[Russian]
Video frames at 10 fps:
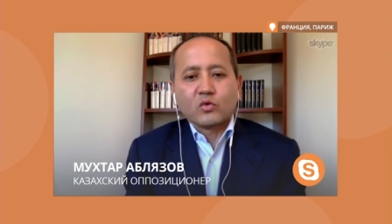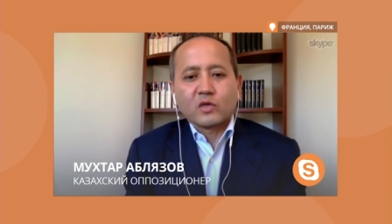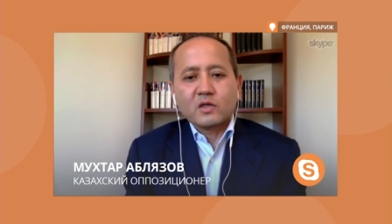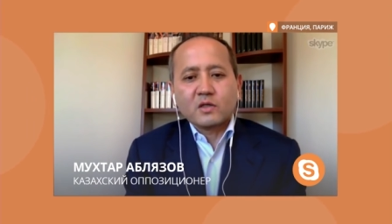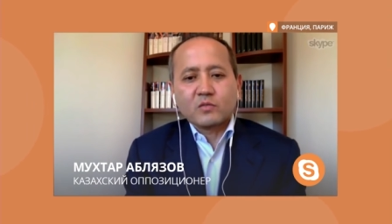
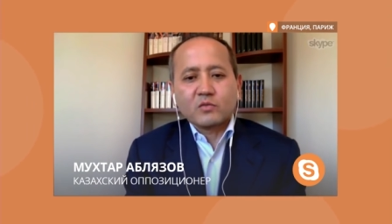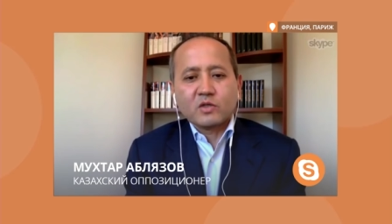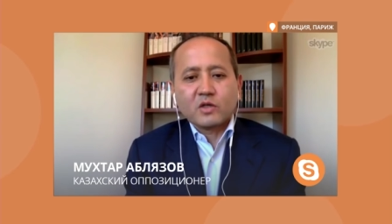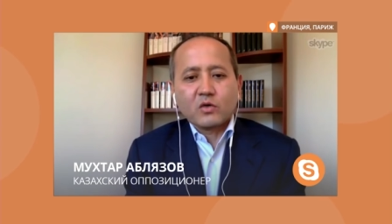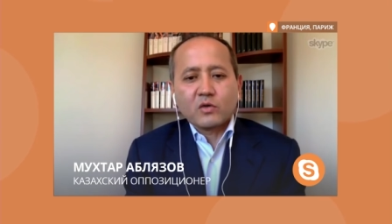Украина к
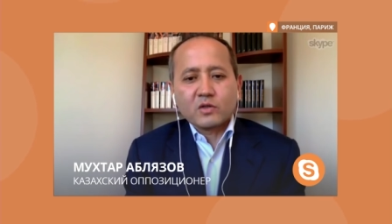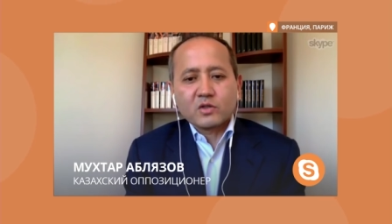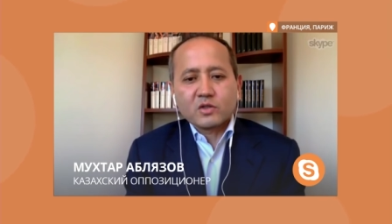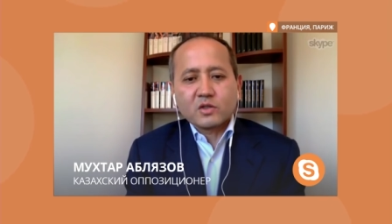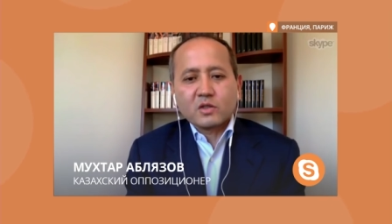этому никакого
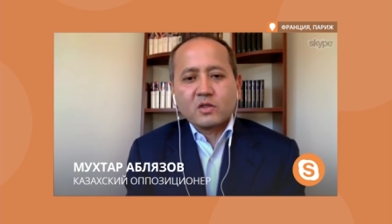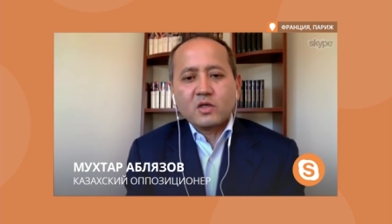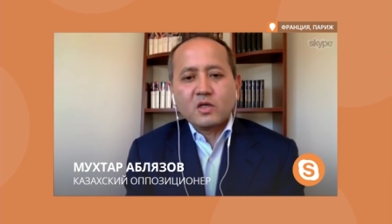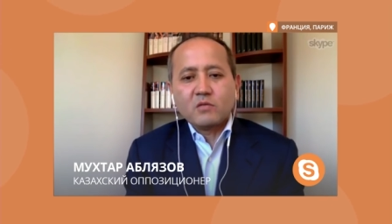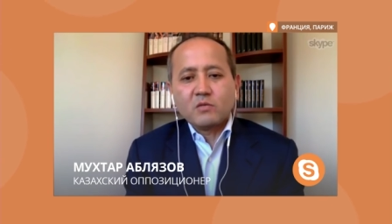отношения
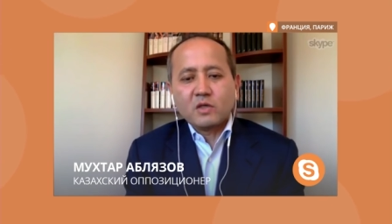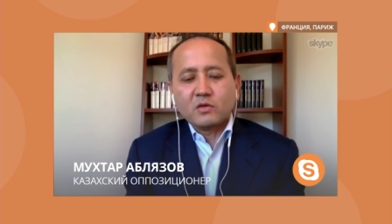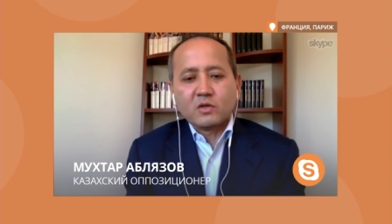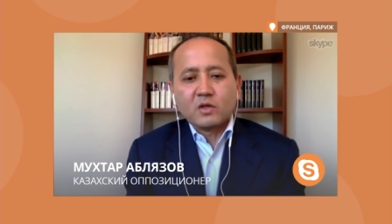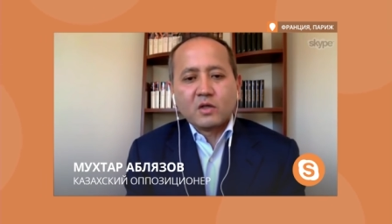не
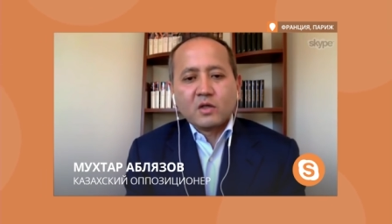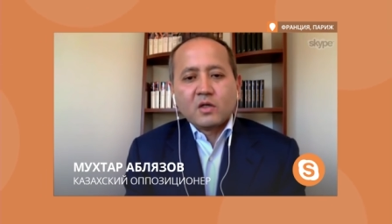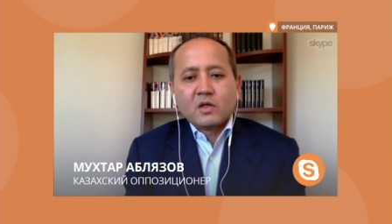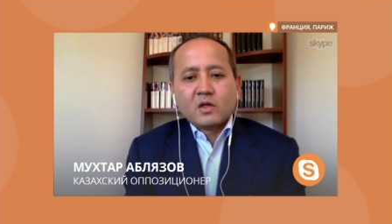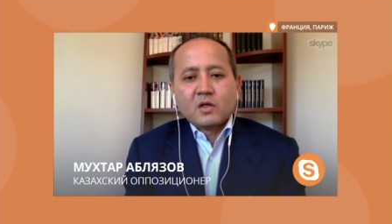имеет.
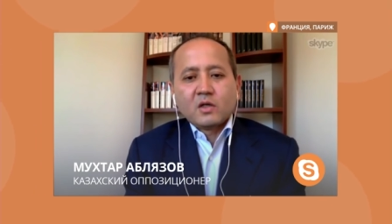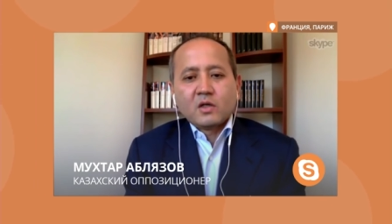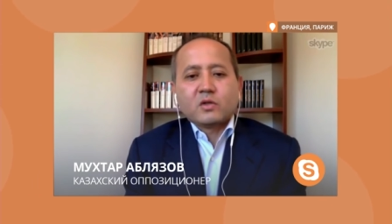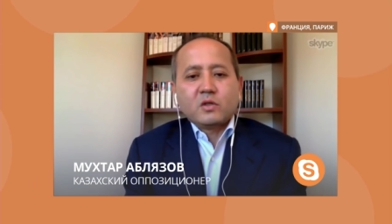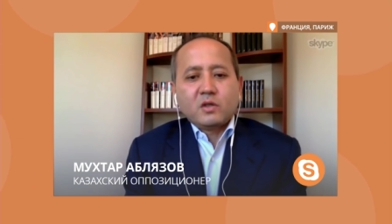
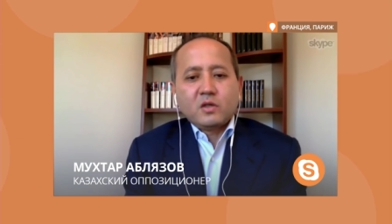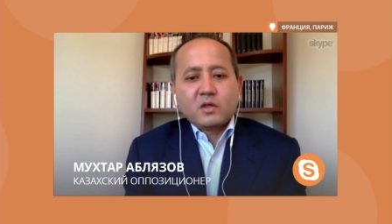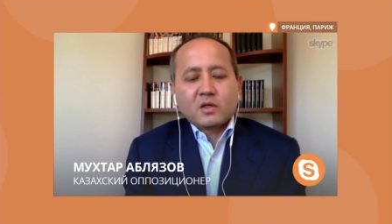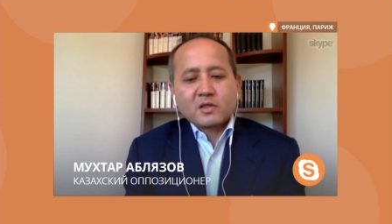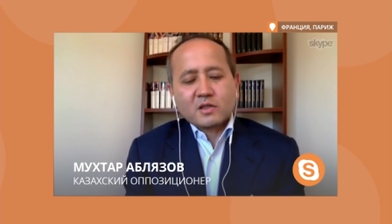Вот.
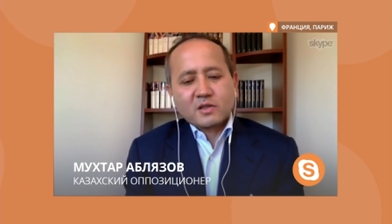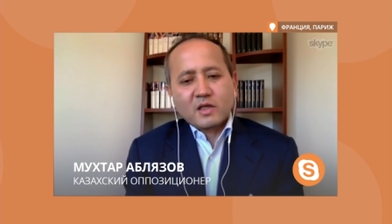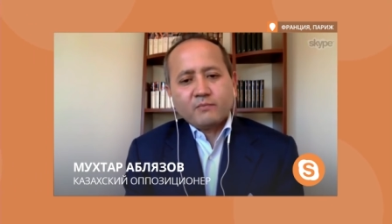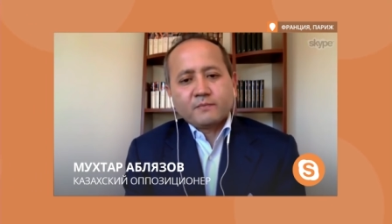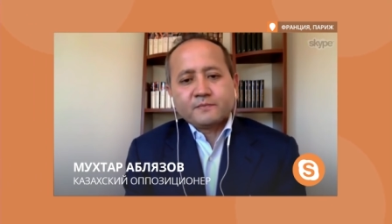И
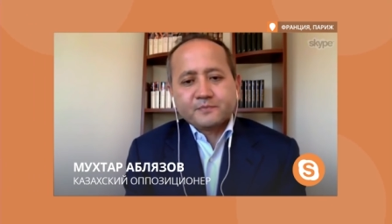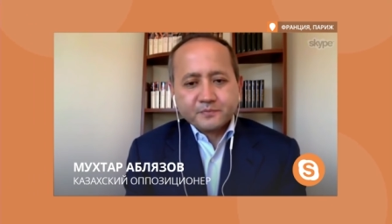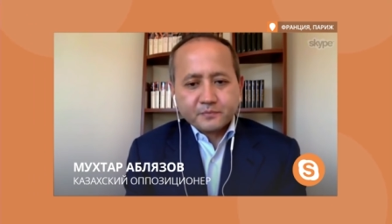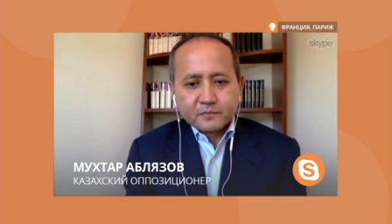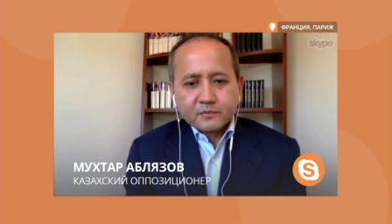Казахстан
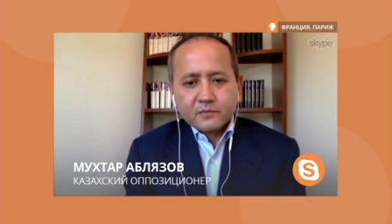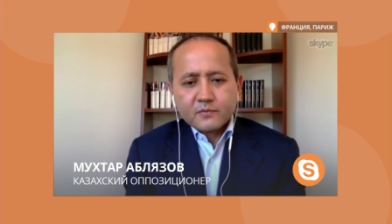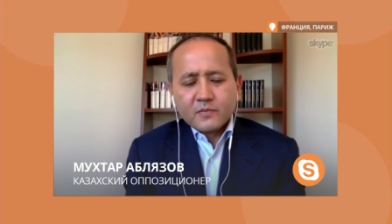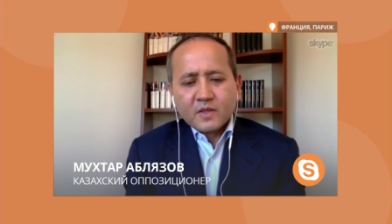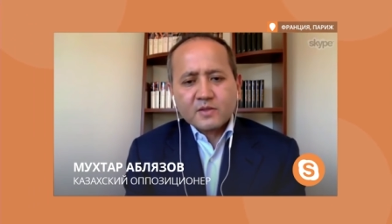
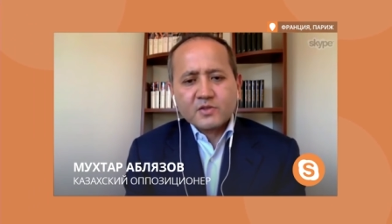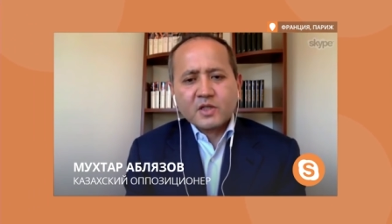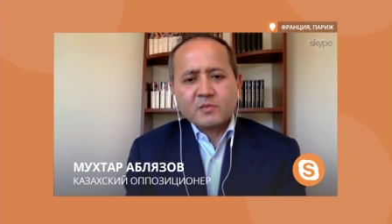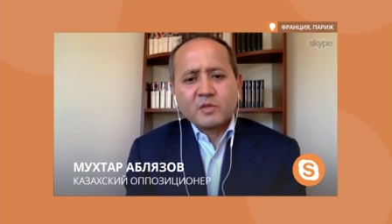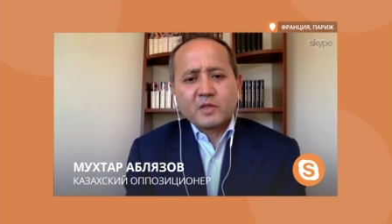
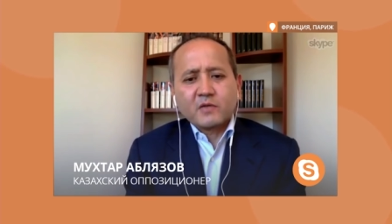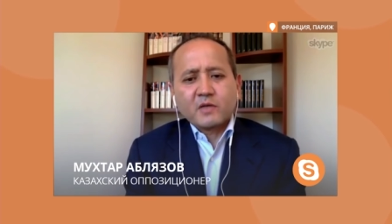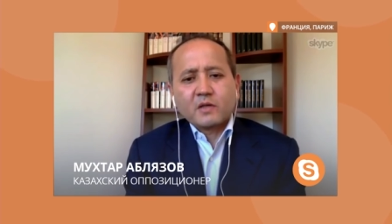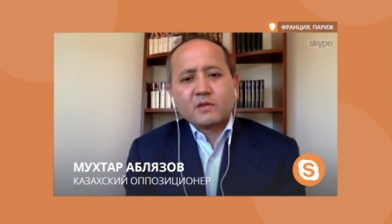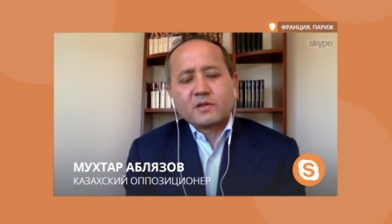сначала мне
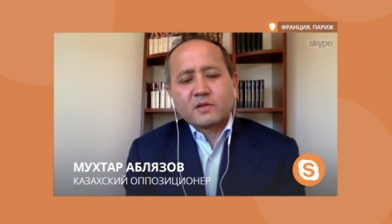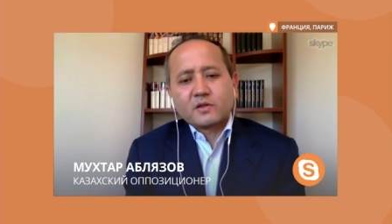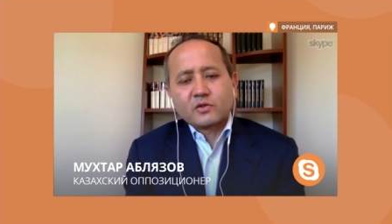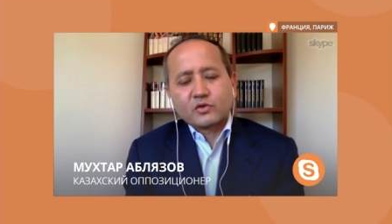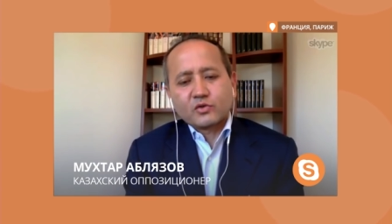предъявлял иск
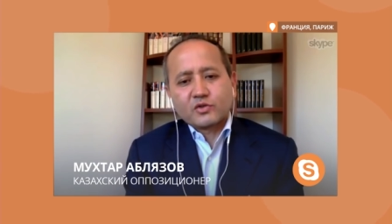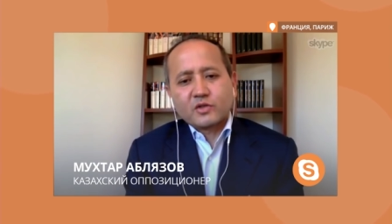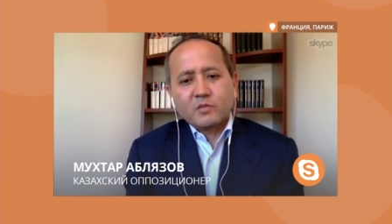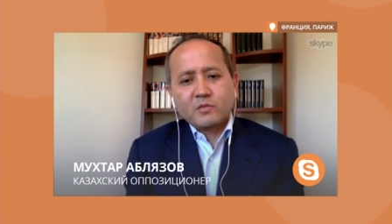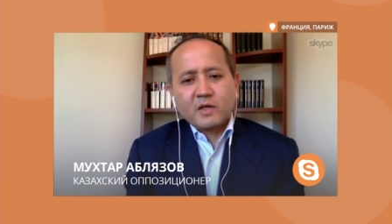что
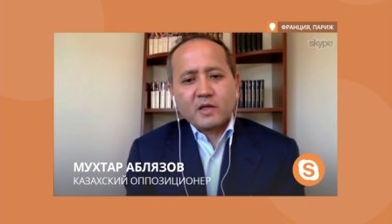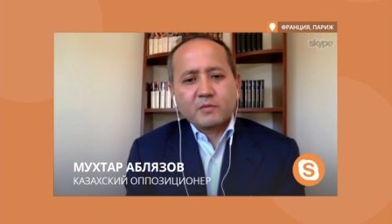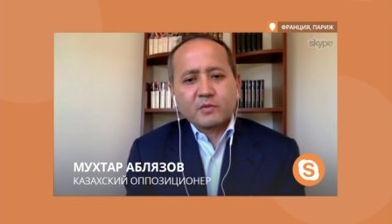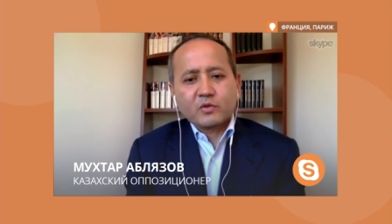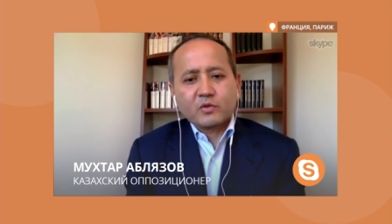4 миллиарда,
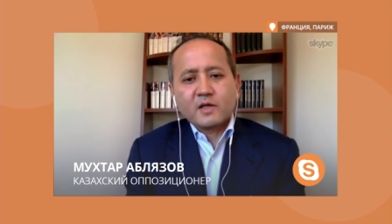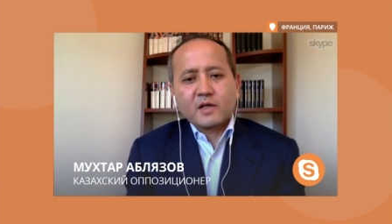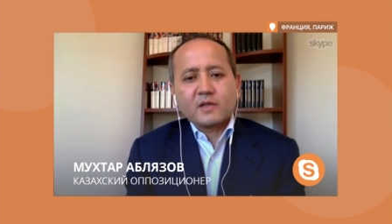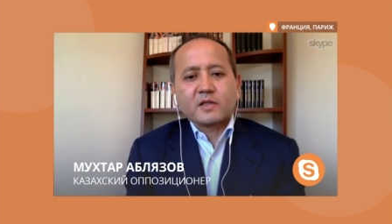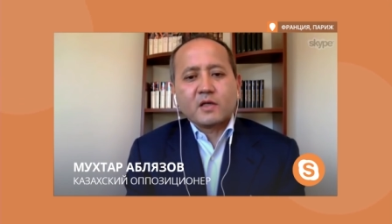потом
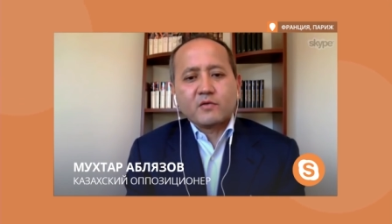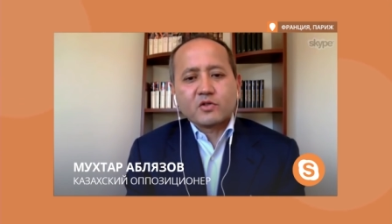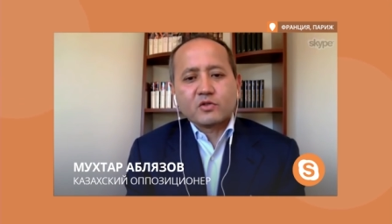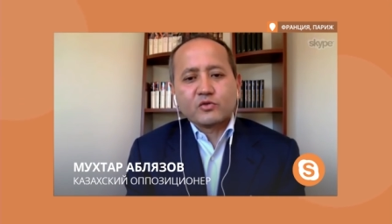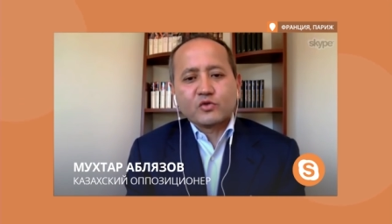6, а когда
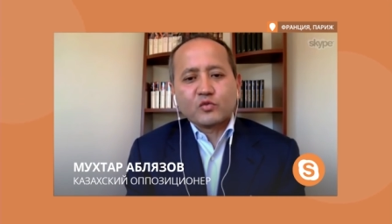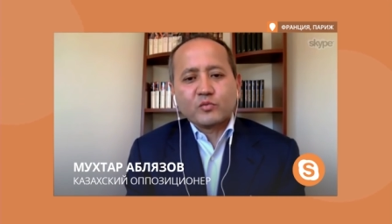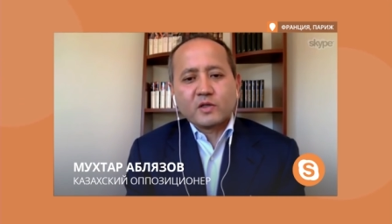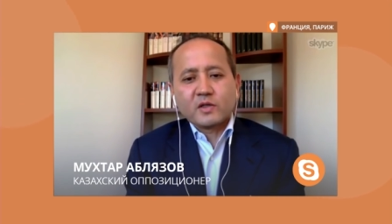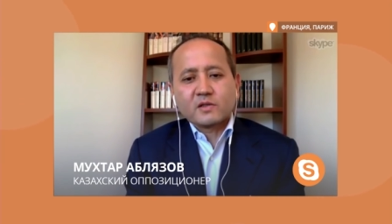я вышел из
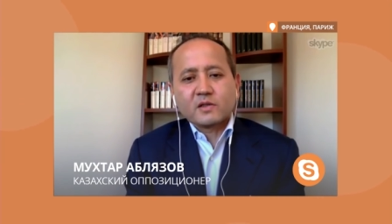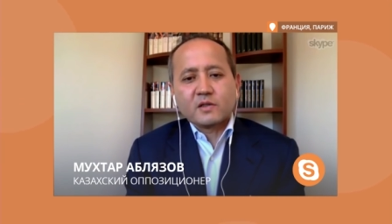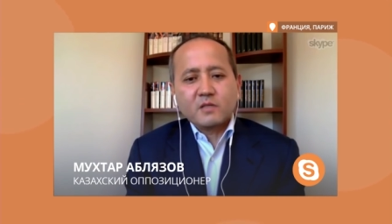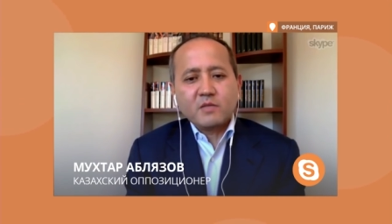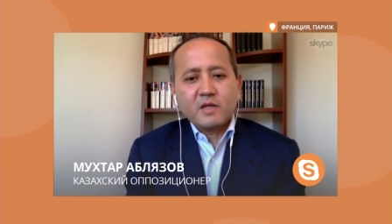тюрьмы, она
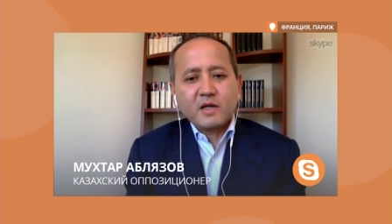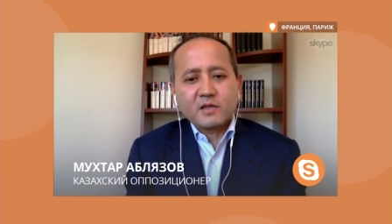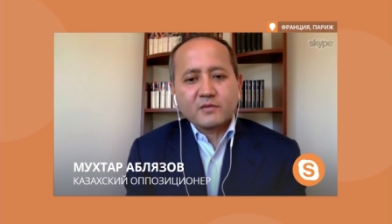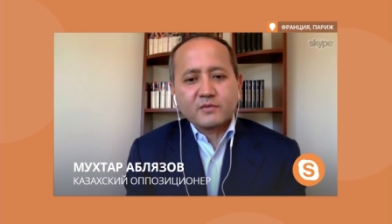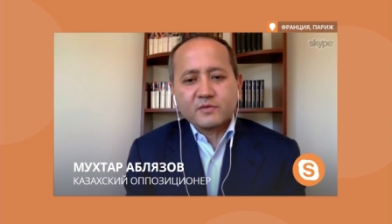стала 7
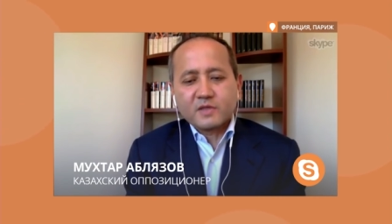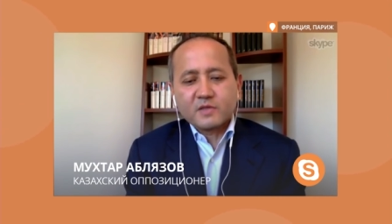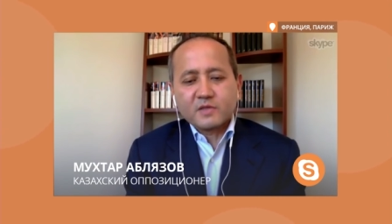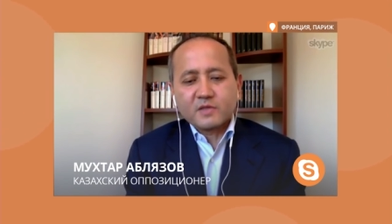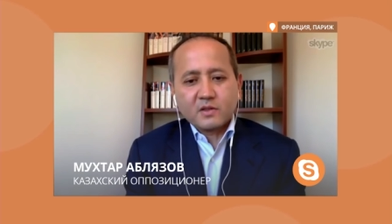миллиардов,
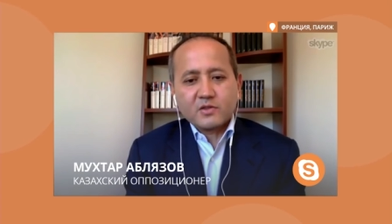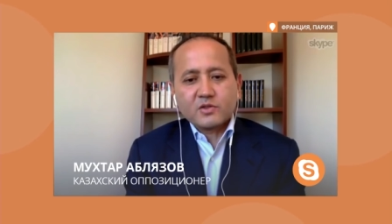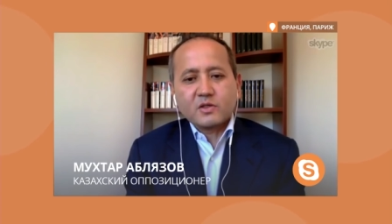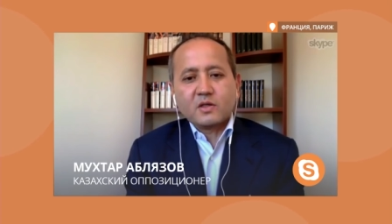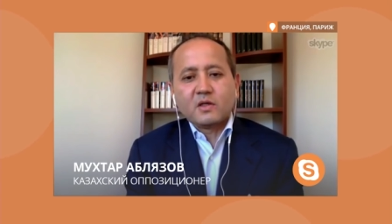
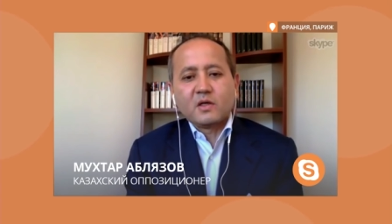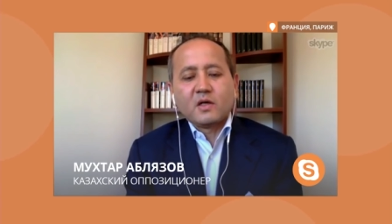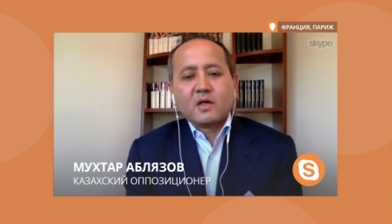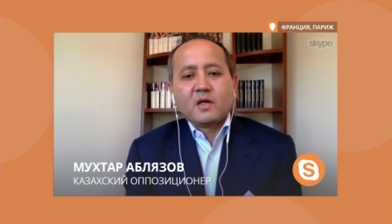7,5 точнее.